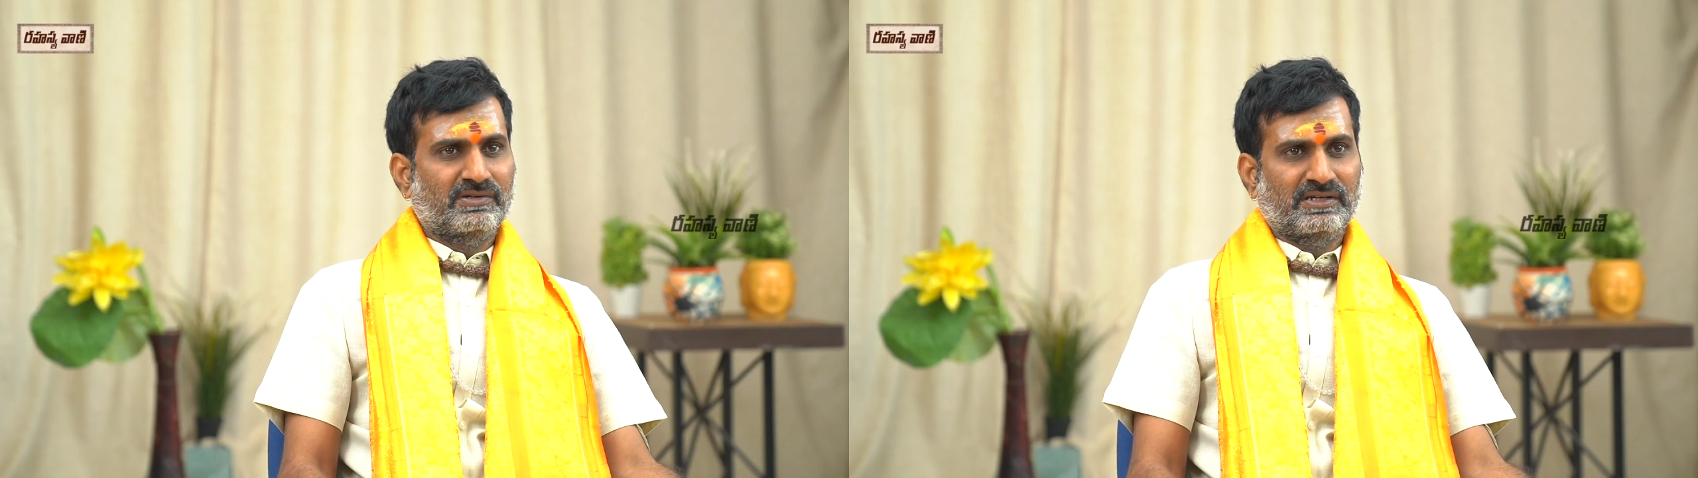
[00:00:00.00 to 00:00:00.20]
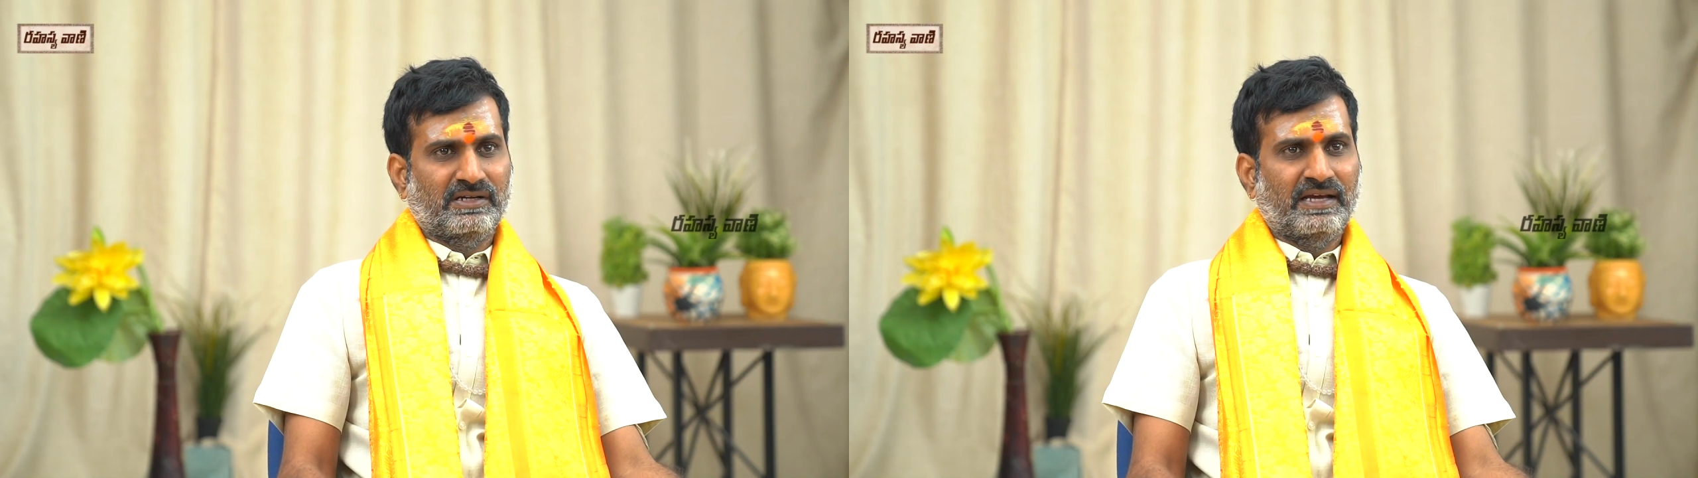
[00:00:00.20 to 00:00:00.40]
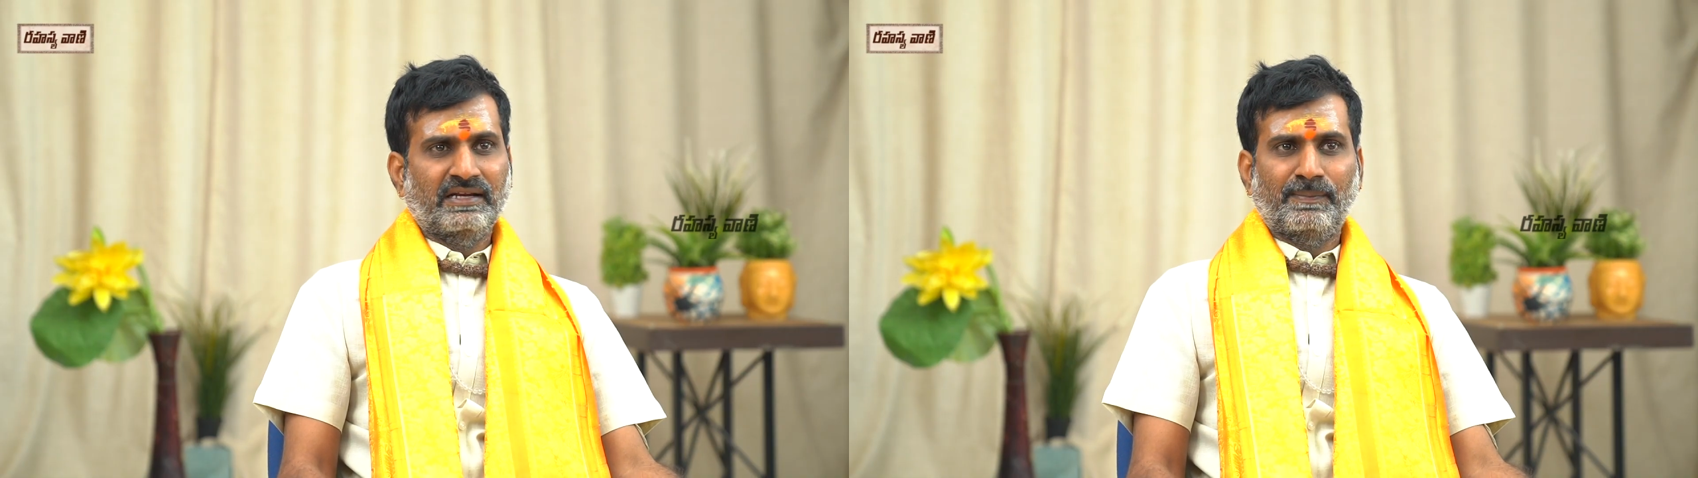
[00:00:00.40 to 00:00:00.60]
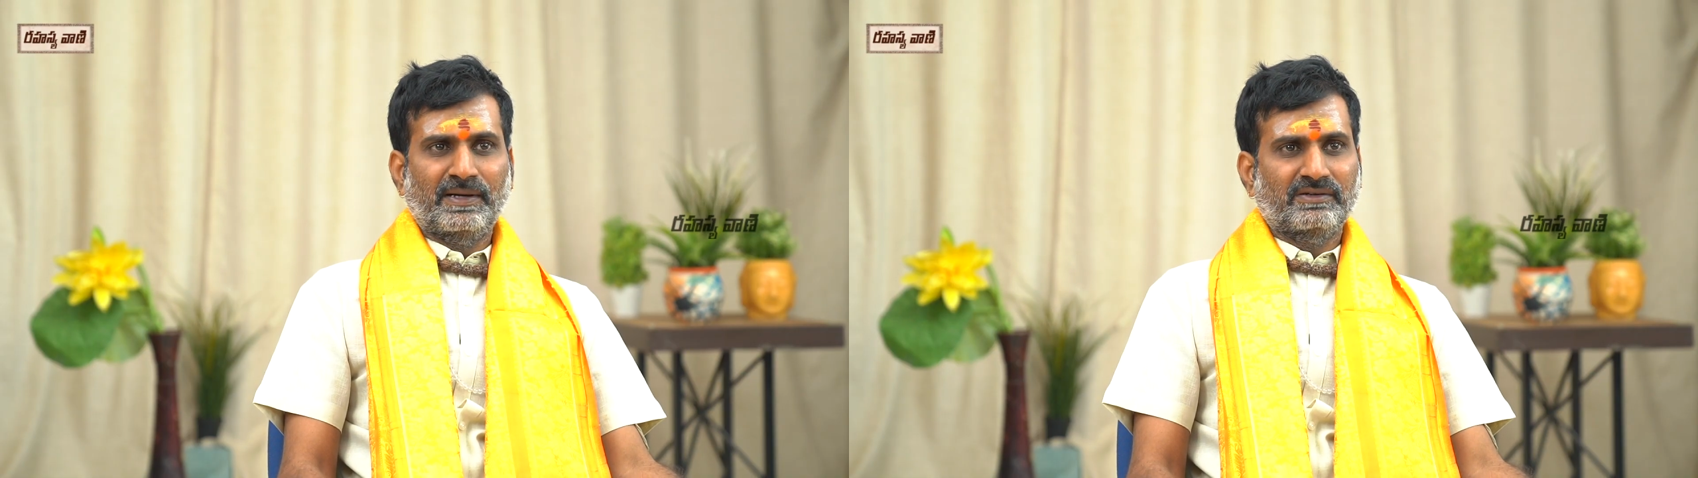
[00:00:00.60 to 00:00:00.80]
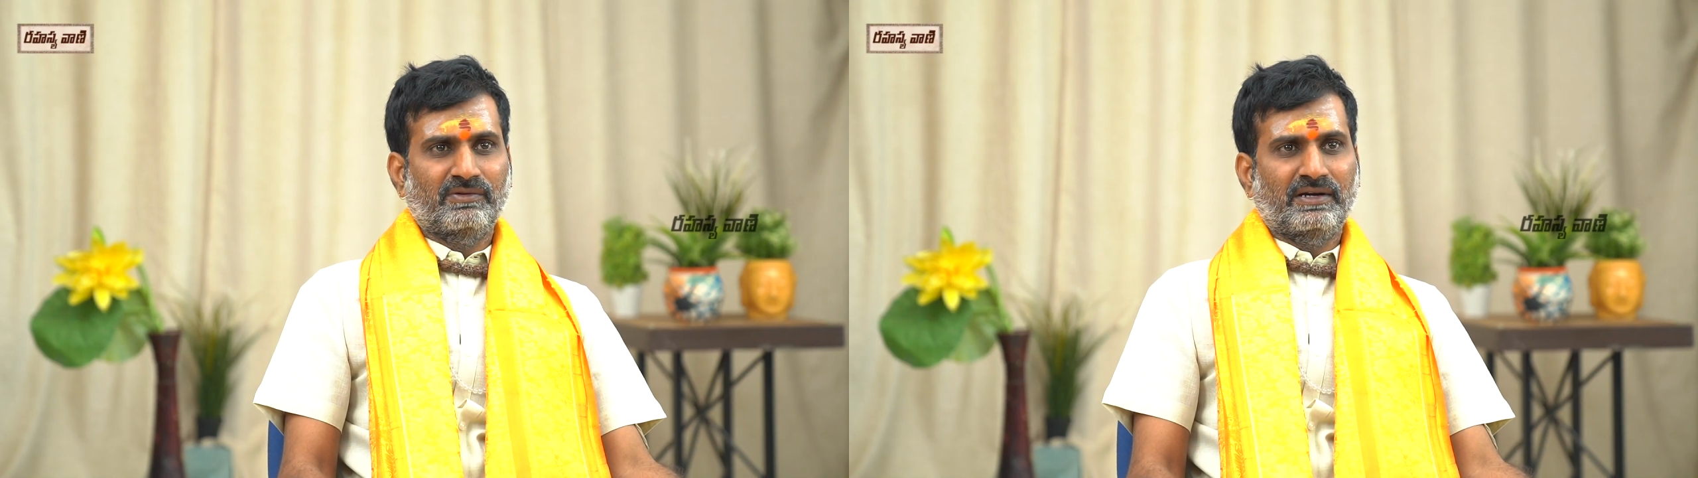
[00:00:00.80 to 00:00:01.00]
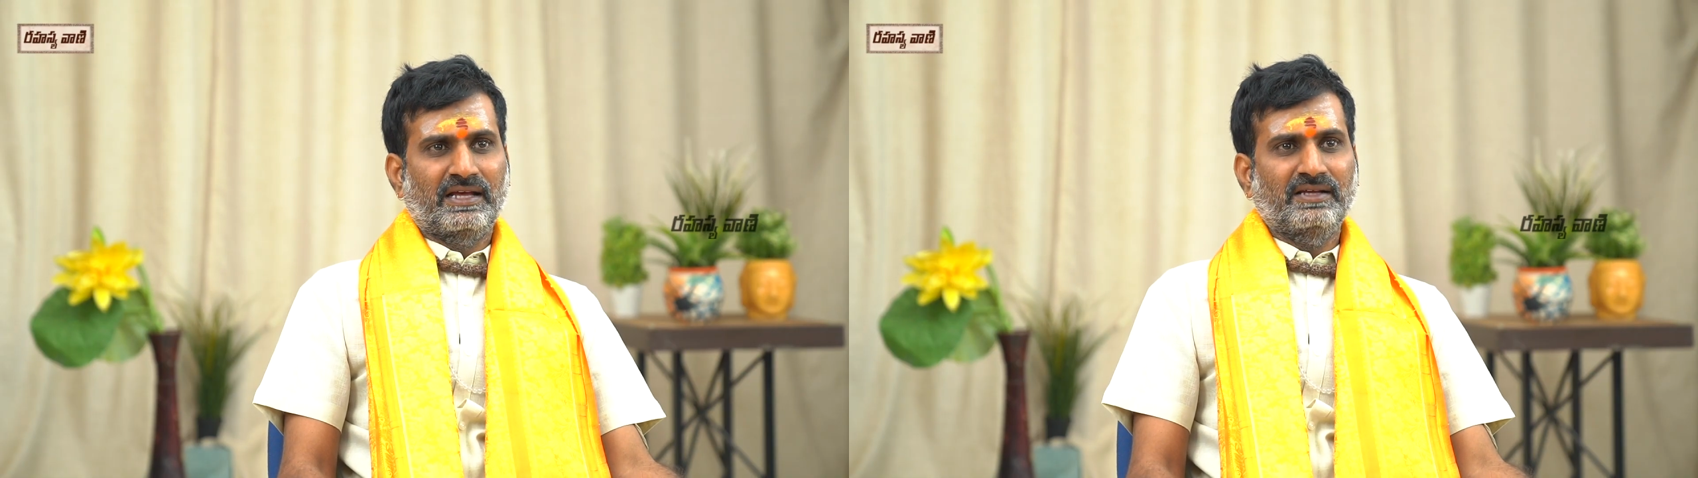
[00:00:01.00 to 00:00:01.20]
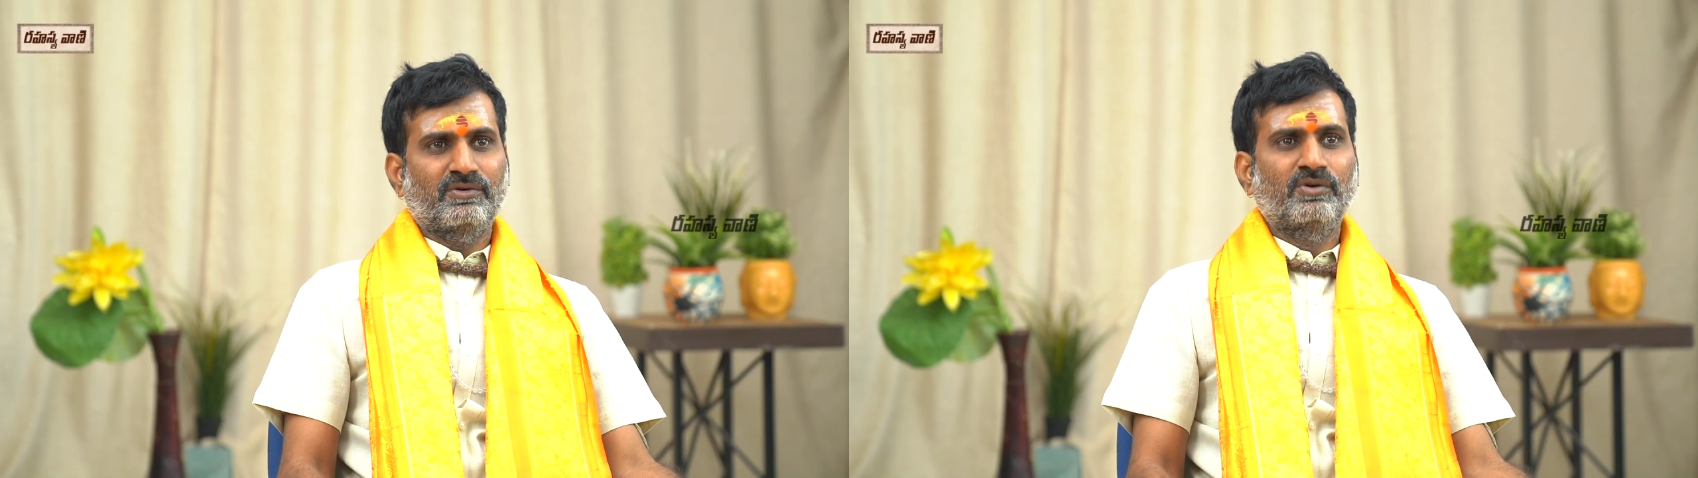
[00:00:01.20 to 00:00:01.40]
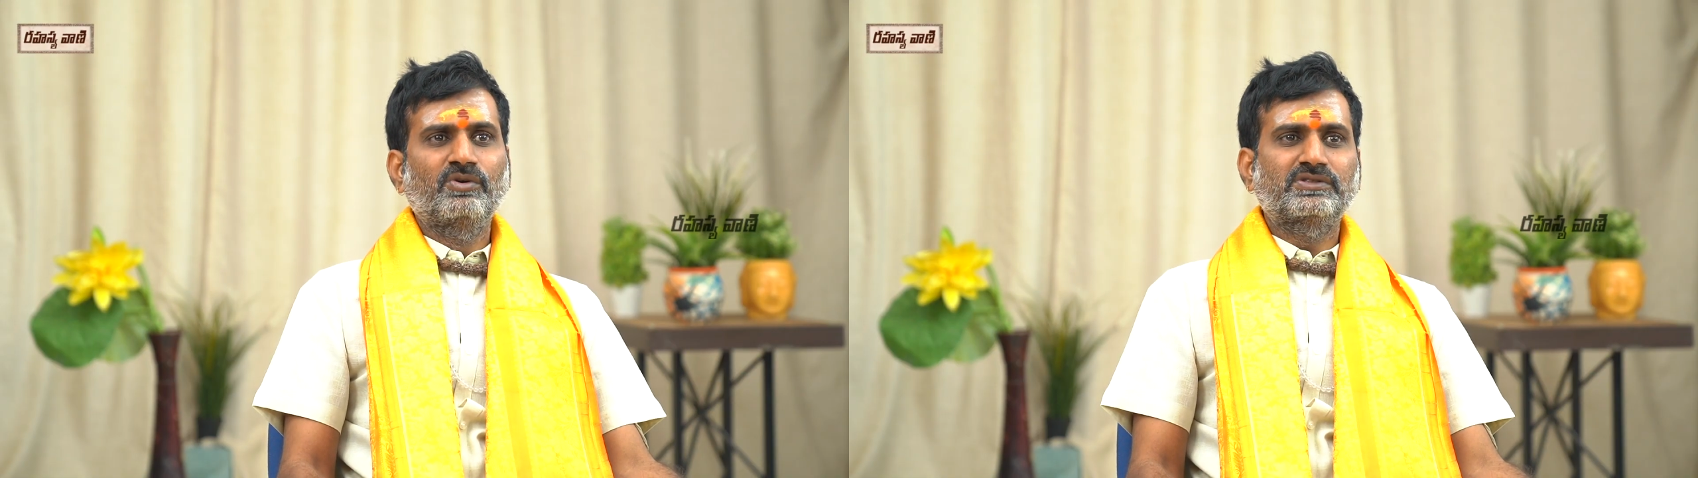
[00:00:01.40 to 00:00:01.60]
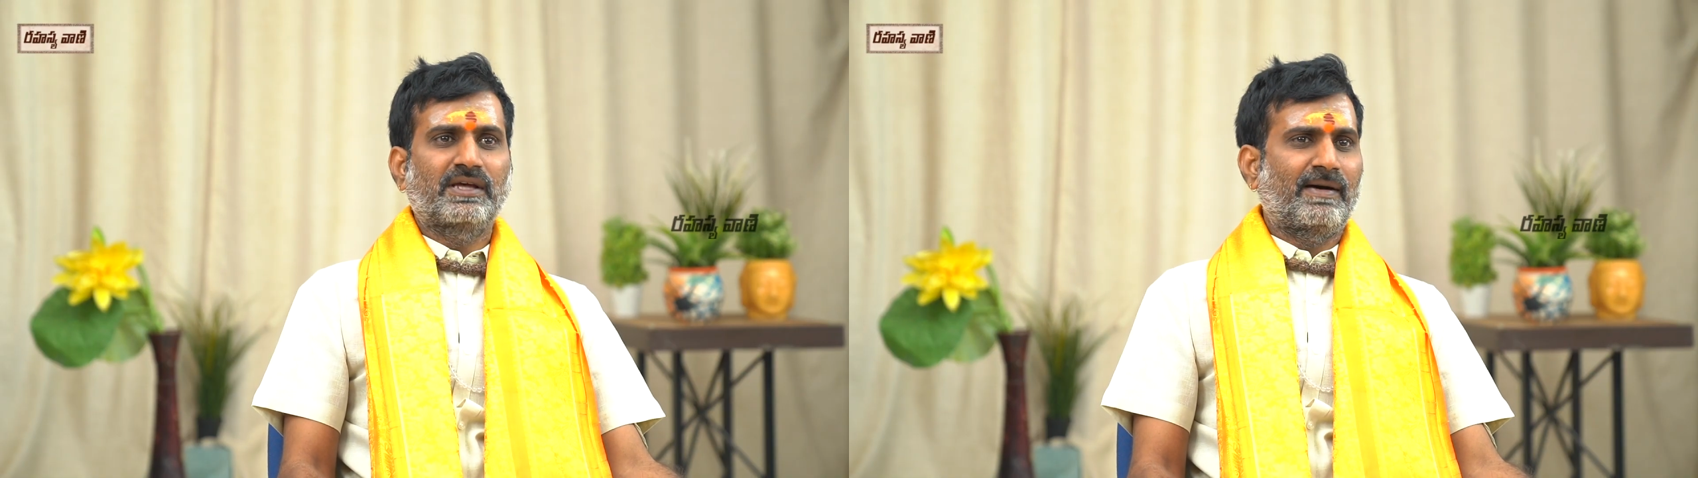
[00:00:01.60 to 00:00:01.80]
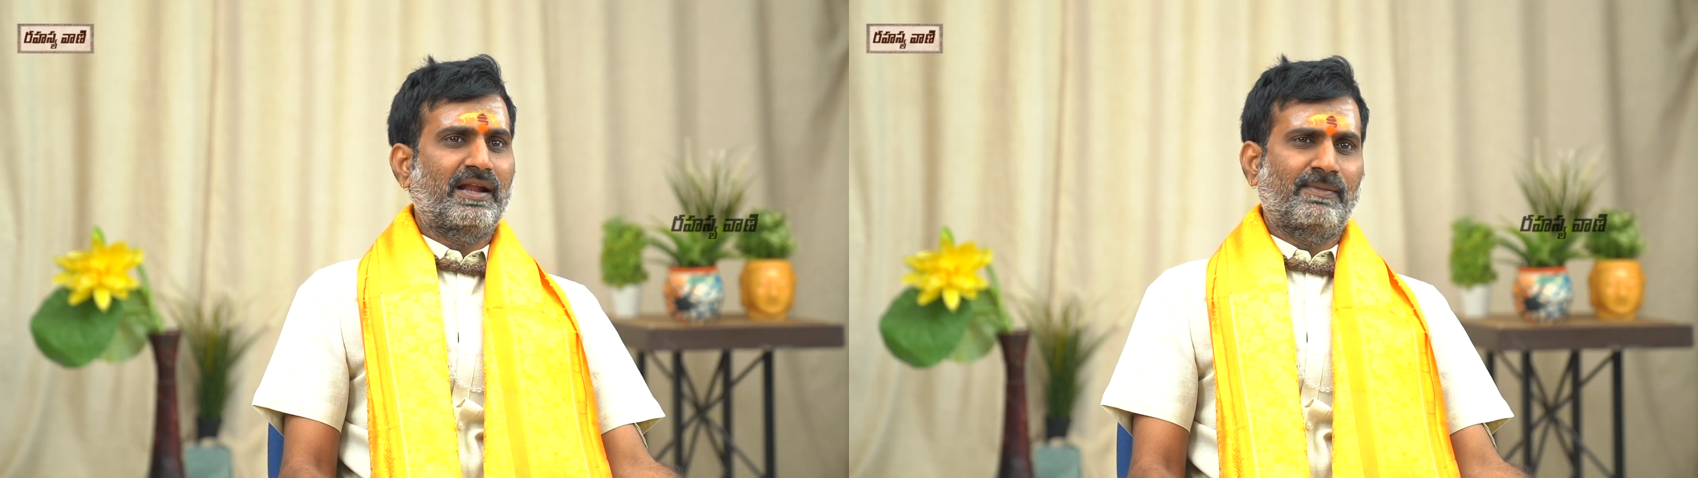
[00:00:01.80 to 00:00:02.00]
ఉంటారు అయినప్పటికీ కూడా రెండు
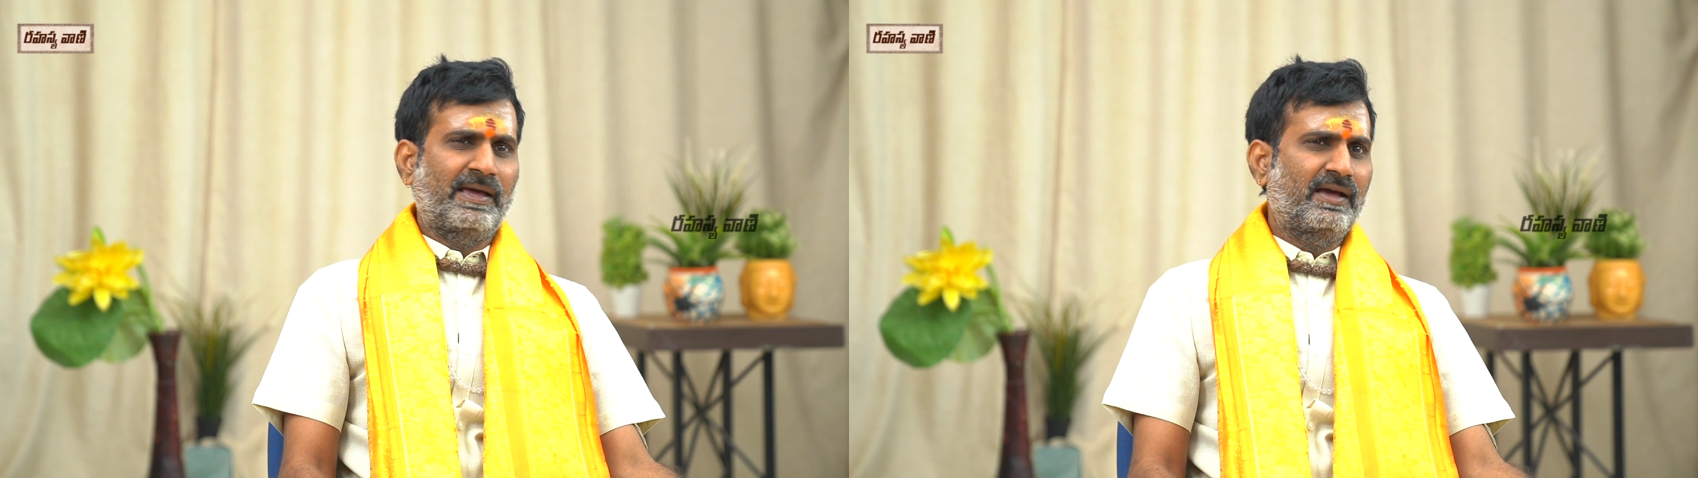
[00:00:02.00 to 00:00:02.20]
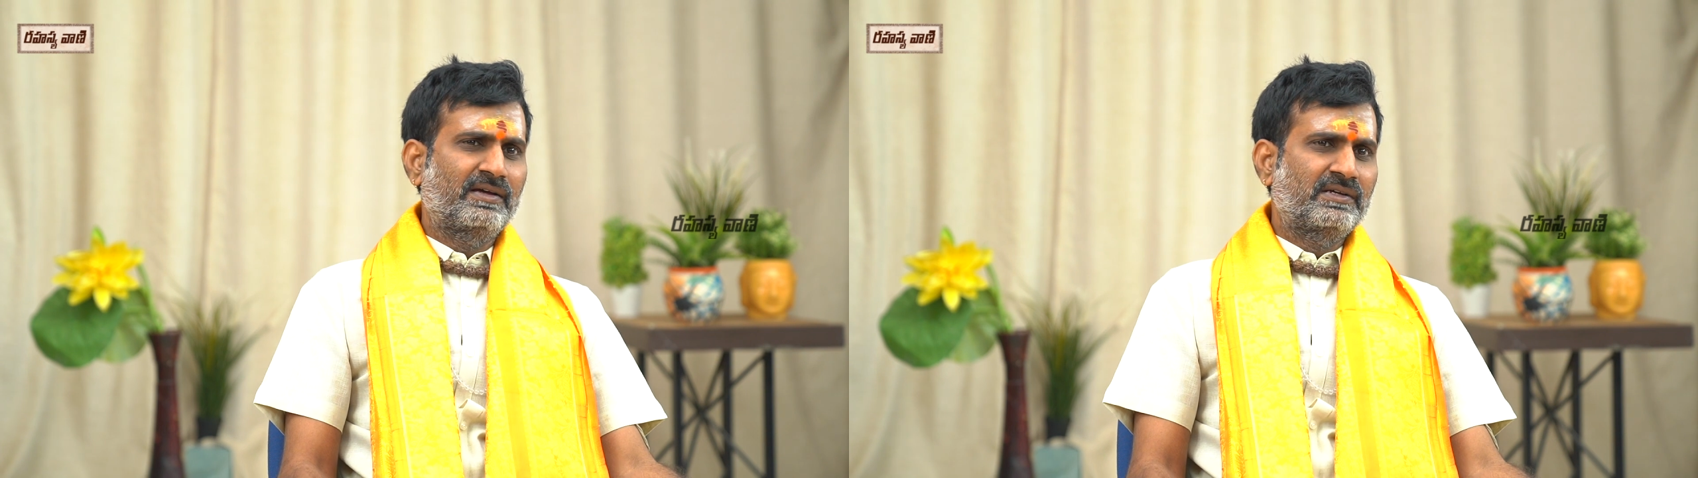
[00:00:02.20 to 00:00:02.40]
సమానమే